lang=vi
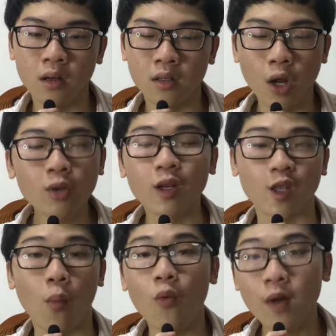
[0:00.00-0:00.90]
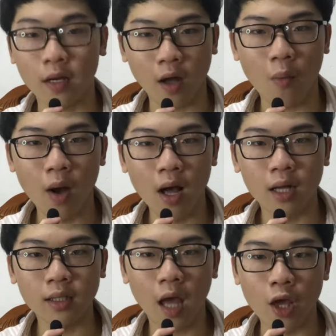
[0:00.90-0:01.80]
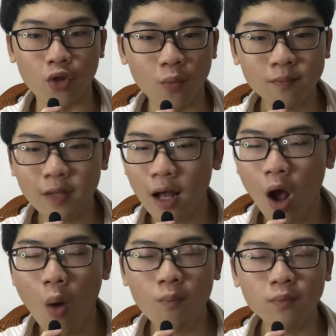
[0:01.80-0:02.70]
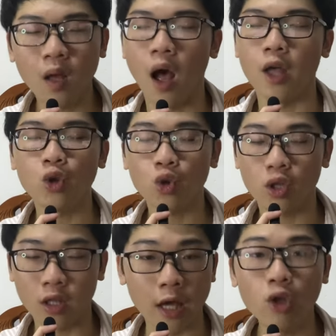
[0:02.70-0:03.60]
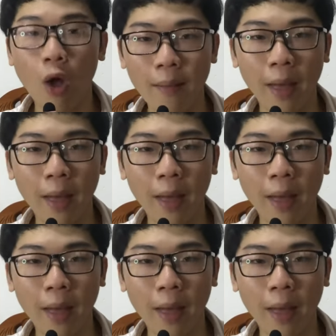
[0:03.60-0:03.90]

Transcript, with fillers: Nếu thật sự muốn thành công á, thì chúng ta không thể chỉ thỏa